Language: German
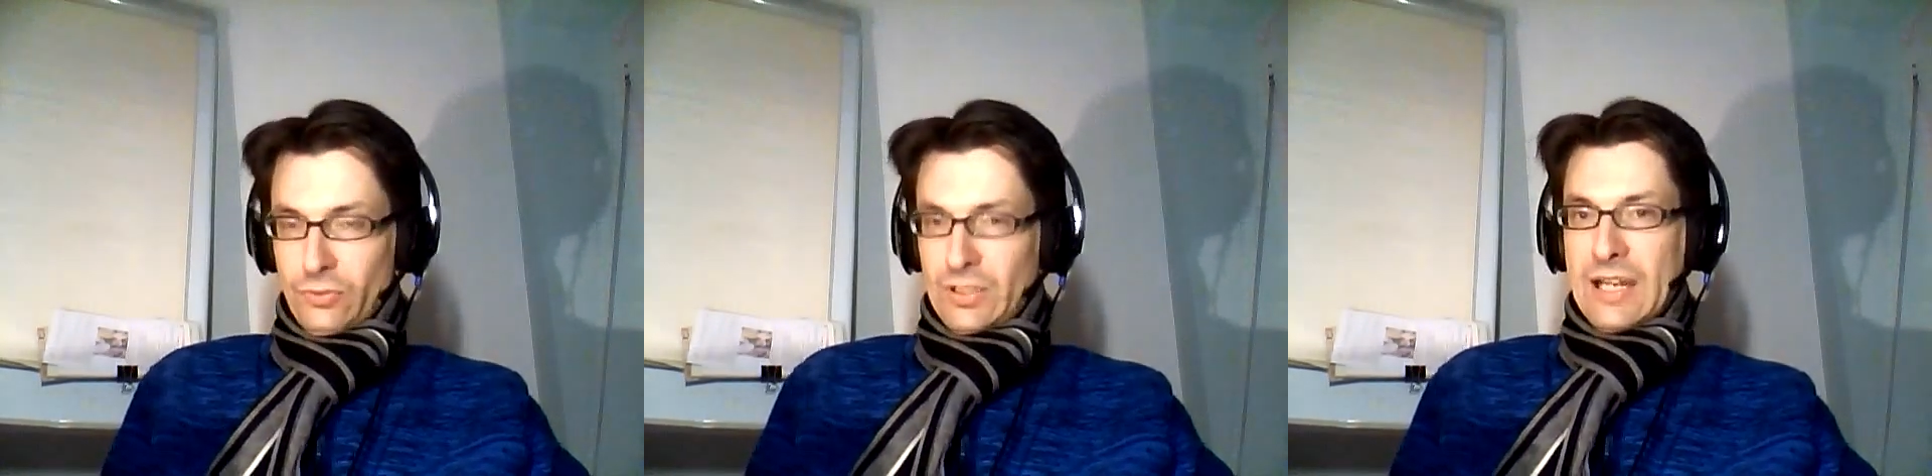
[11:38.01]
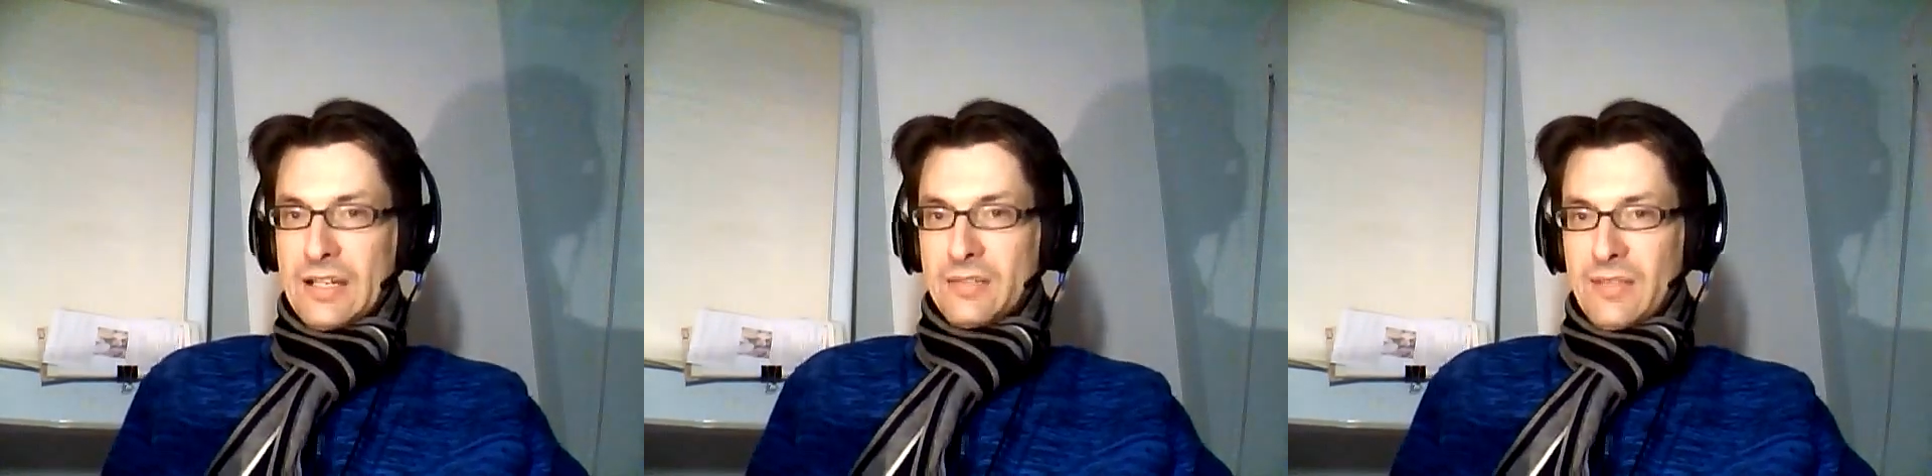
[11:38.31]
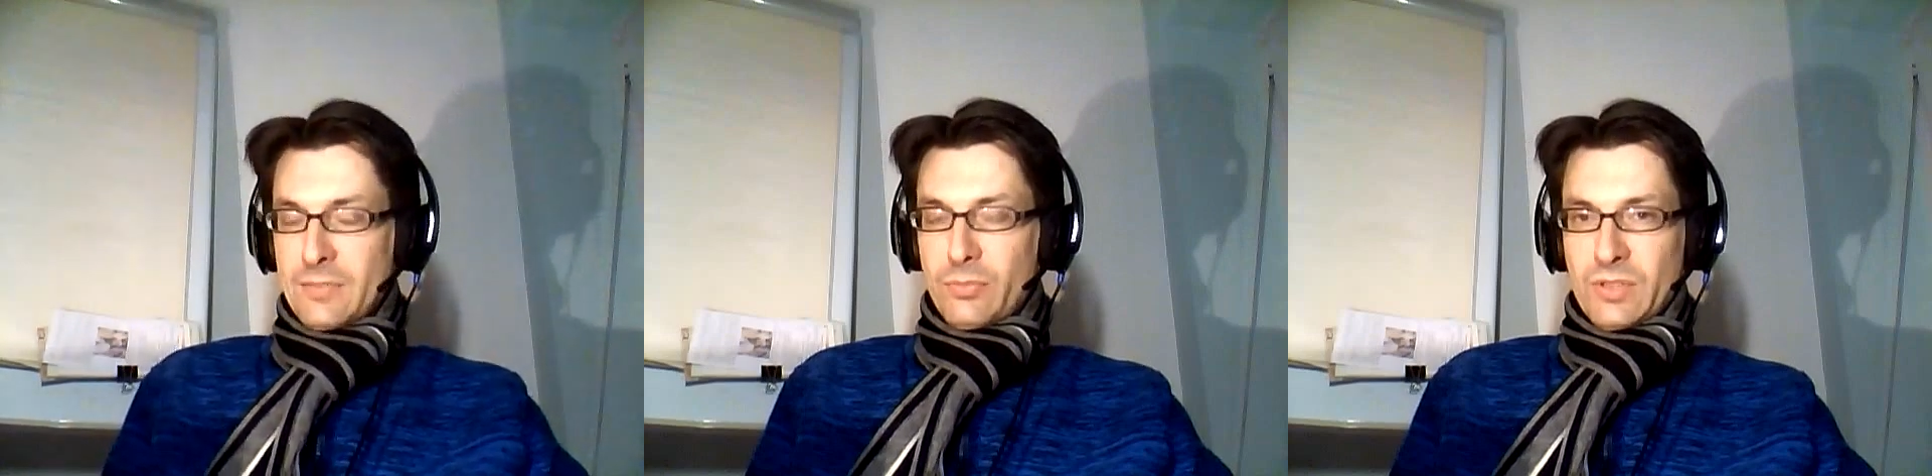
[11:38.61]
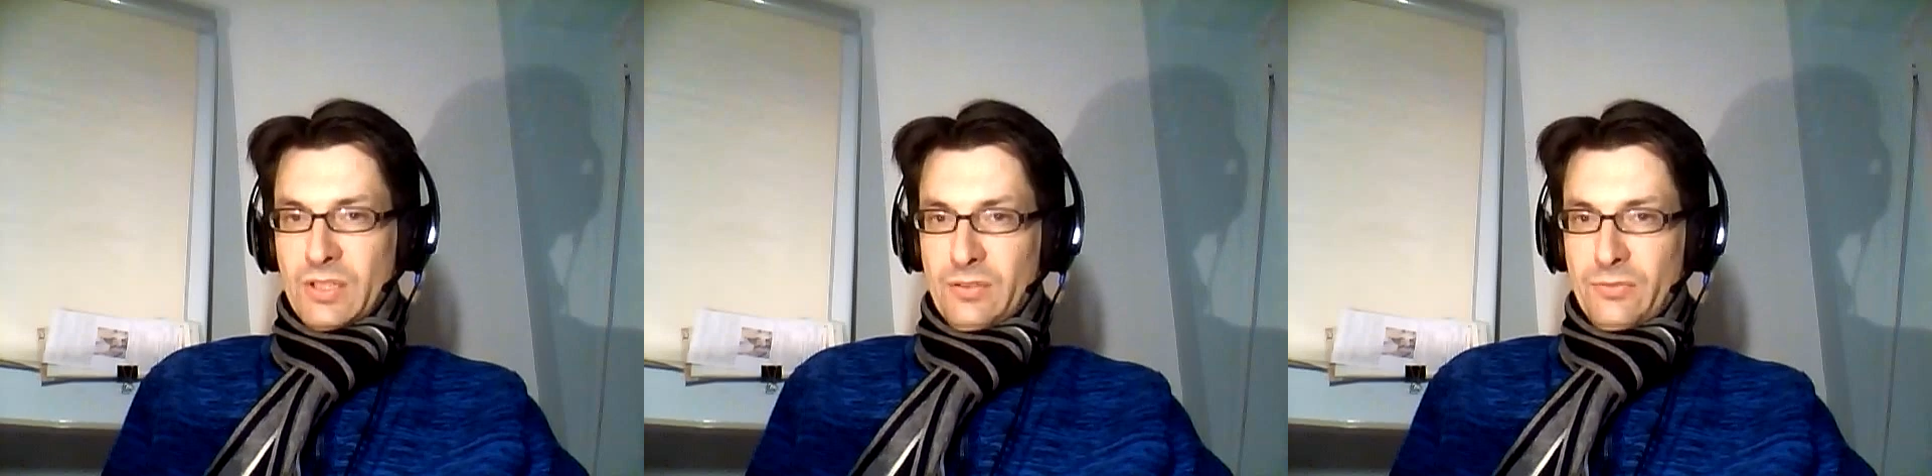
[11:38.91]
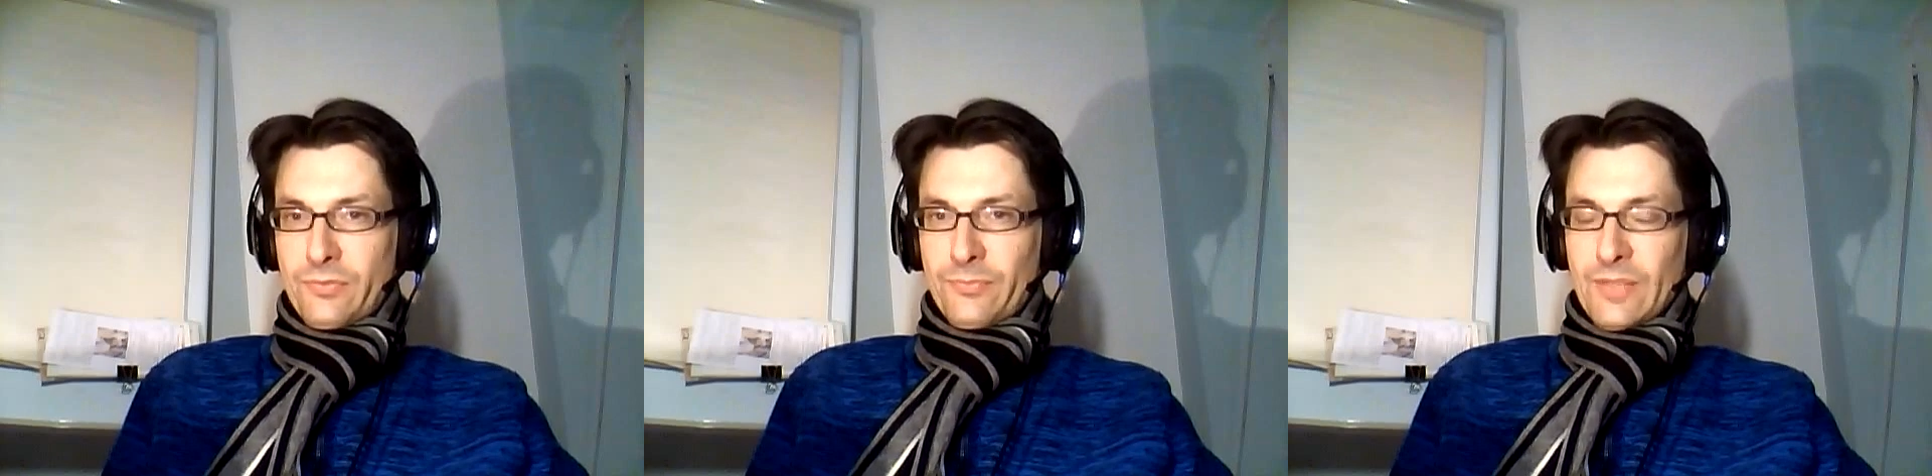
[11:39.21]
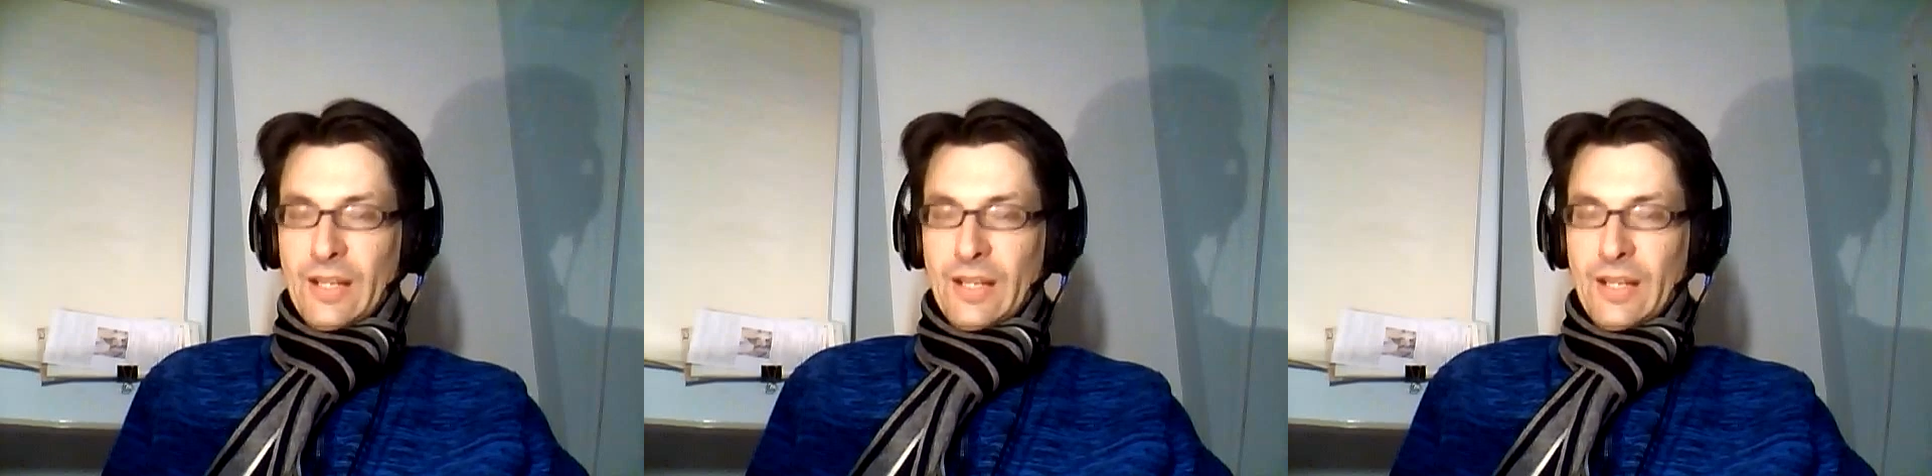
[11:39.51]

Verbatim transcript: und keineswegs positiv.